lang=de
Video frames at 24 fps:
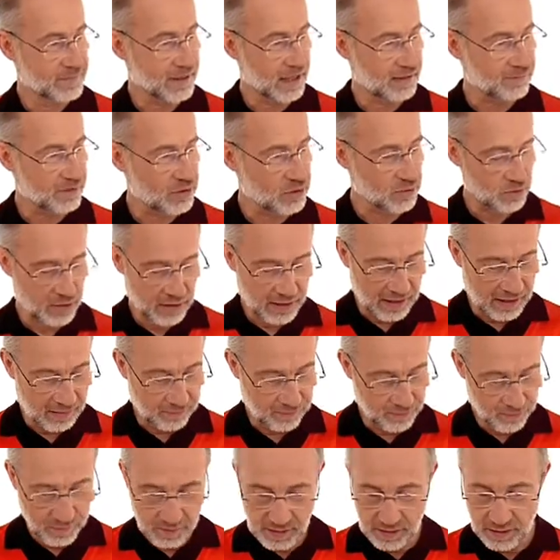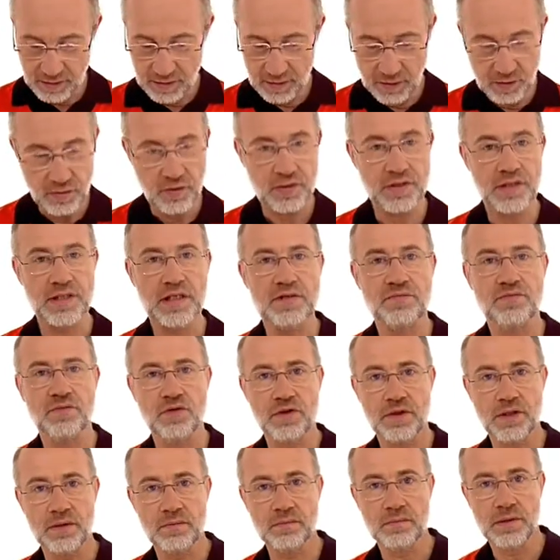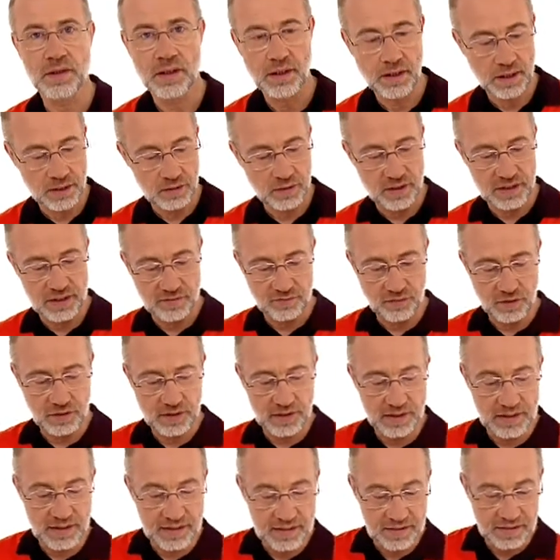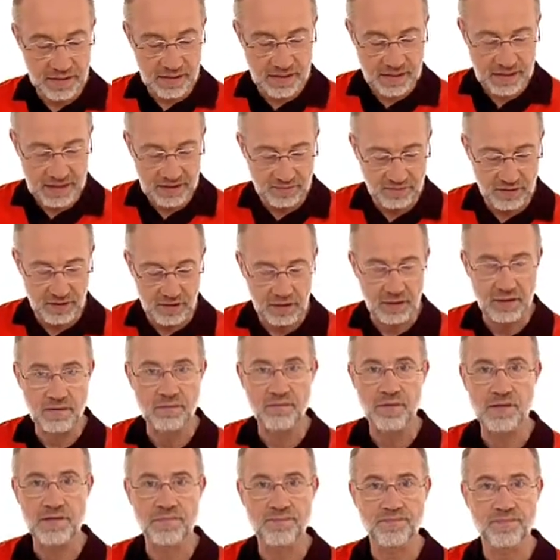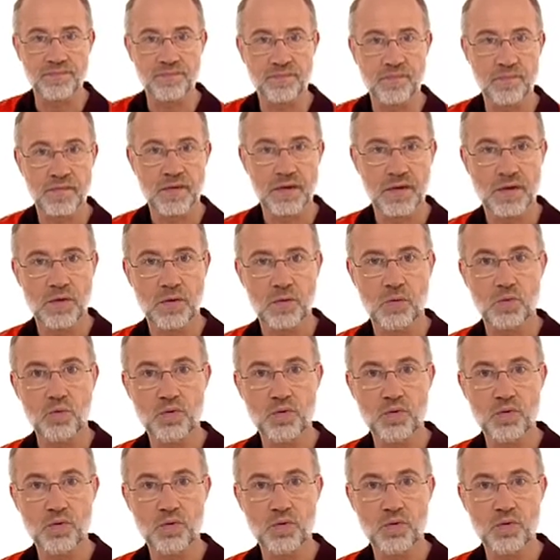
Einfach so gegangen. Können Sie mhm. sich das vorstellen? Also kannst du dir vorstellen, da, da ist Kaffee drin gewesen. Ja.